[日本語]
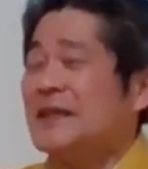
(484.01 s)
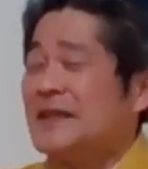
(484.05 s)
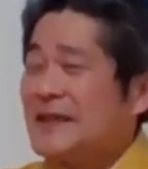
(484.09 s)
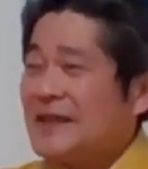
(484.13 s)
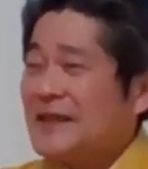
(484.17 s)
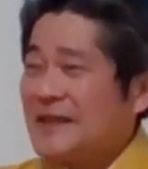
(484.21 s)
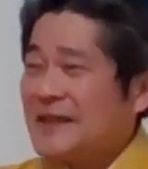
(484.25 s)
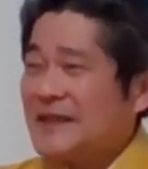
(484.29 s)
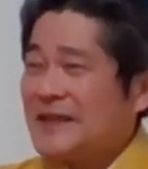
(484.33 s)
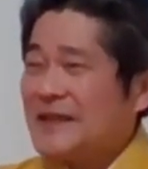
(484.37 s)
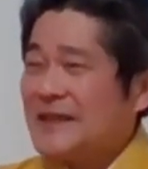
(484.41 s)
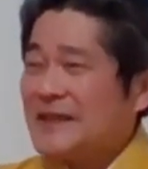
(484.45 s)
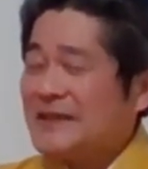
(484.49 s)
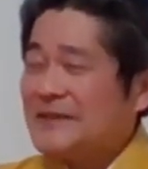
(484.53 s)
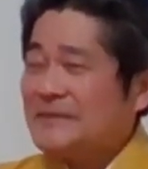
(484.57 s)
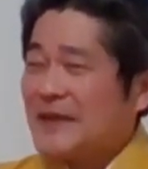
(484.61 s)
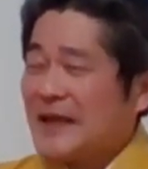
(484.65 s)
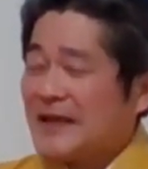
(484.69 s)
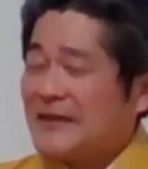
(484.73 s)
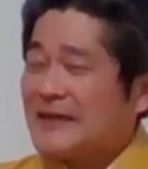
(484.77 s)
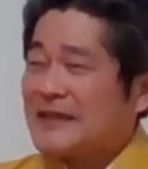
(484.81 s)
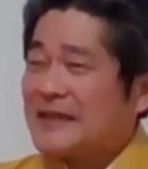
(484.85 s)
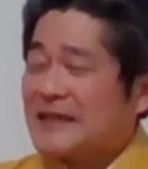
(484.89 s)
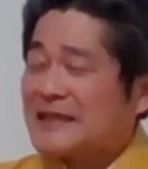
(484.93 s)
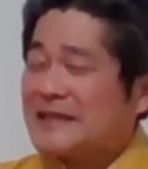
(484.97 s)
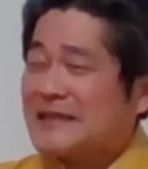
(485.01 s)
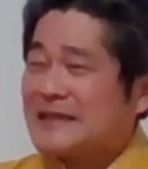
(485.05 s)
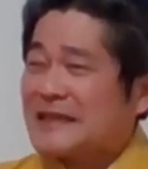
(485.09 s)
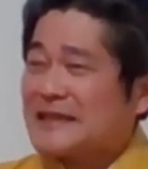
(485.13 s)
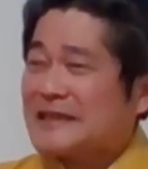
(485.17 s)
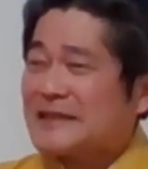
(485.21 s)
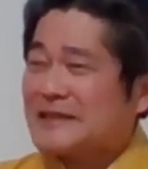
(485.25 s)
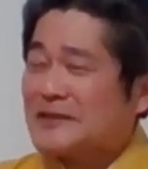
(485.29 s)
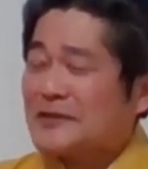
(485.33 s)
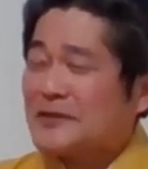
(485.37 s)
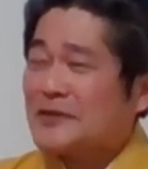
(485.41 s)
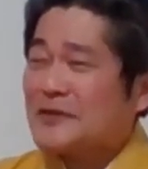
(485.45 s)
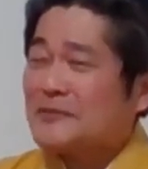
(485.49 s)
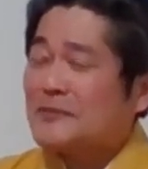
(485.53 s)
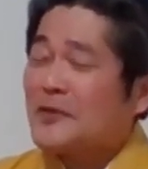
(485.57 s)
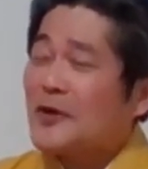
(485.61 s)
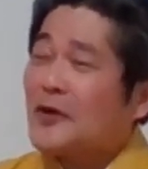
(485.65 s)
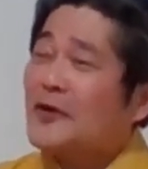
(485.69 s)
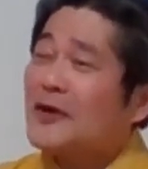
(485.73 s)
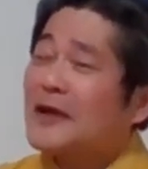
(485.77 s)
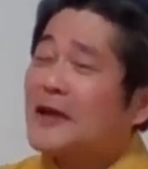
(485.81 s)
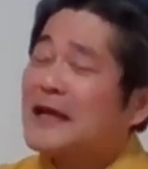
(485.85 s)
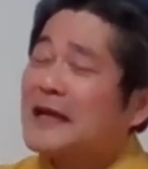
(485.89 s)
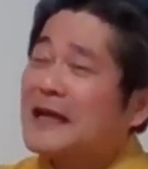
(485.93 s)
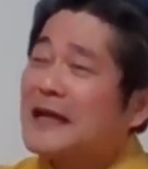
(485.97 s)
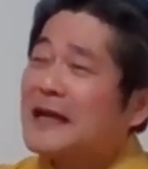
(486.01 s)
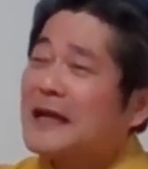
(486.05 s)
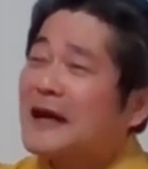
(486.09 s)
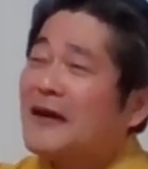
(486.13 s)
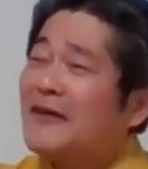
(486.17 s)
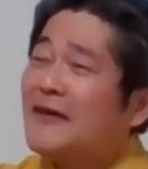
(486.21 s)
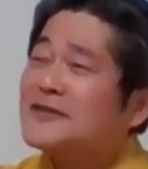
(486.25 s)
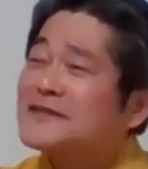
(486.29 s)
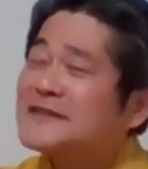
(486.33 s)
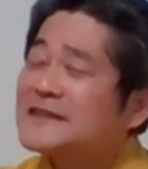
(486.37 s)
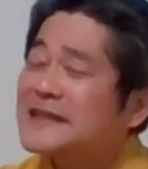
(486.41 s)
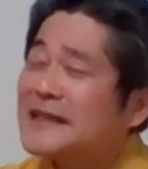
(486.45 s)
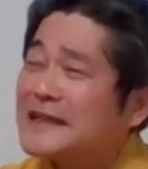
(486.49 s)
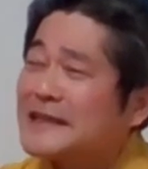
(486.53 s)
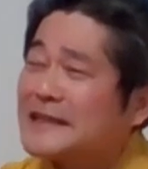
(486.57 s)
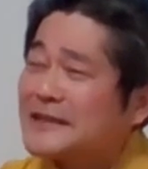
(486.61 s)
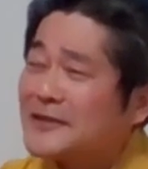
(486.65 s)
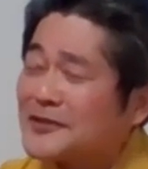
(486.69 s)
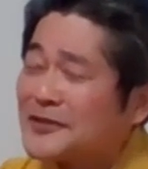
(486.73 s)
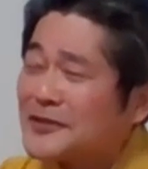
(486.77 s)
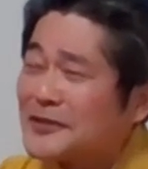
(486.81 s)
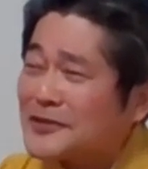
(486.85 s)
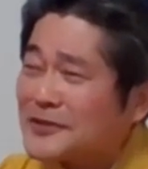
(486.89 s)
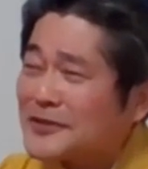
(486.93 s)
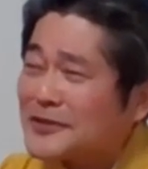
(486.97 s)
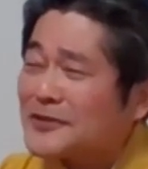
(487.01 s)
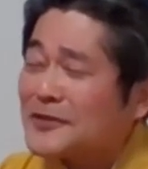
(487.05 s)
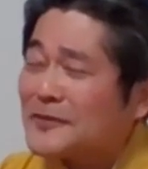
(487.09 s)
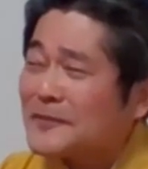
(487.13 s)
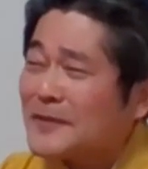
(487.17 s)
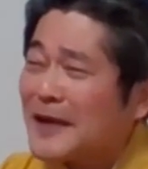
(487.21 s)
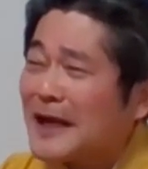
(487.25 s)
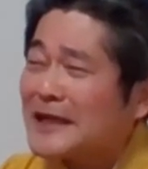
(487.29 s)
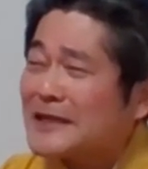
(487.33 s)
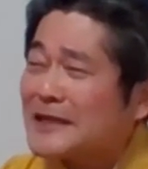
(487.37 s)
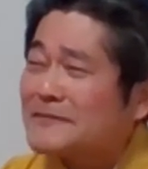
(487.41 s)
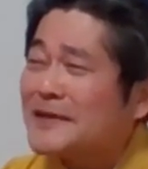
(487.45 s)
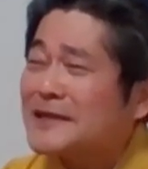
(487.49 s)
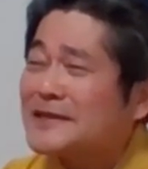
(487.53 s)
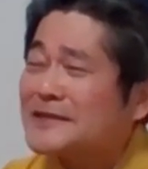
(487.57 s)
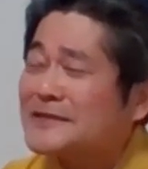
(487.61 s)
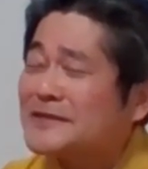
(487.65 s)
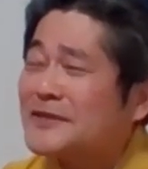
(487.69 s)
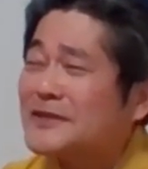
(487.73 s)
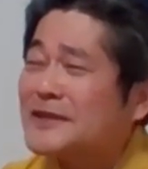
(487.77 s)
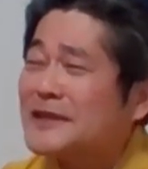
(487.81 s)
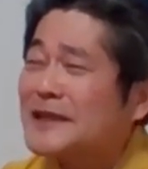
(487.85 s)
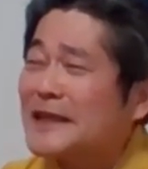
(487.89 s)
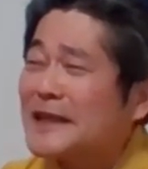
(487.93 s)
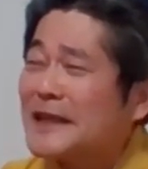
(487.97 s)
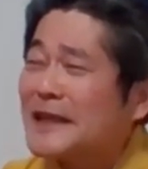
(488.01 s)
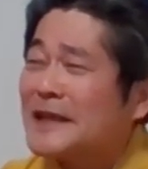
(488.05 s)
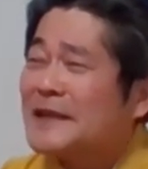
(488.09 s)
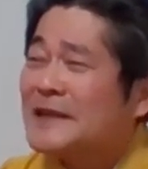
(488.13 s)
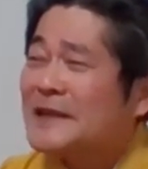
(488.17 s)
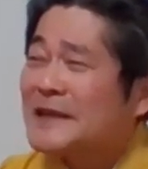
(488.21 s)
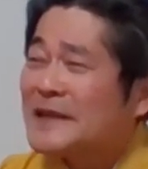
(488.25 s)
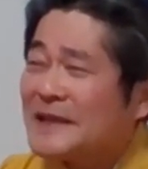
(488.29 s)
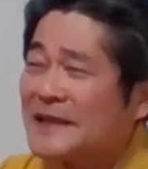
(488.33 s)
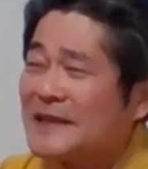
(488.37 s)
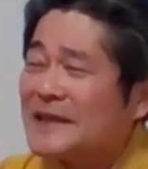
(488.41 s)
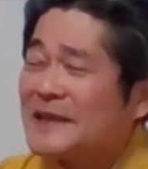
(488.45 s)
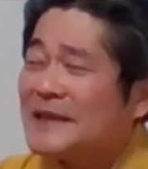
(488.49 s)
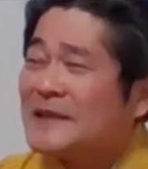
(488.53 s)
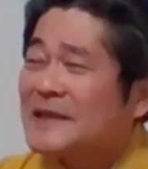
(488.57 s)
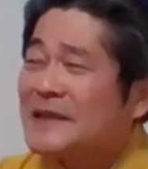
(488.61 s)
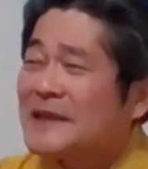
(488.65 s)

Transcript: えー、まあ私たちの方もこれから顔つなぎのということもありますのでね、えー、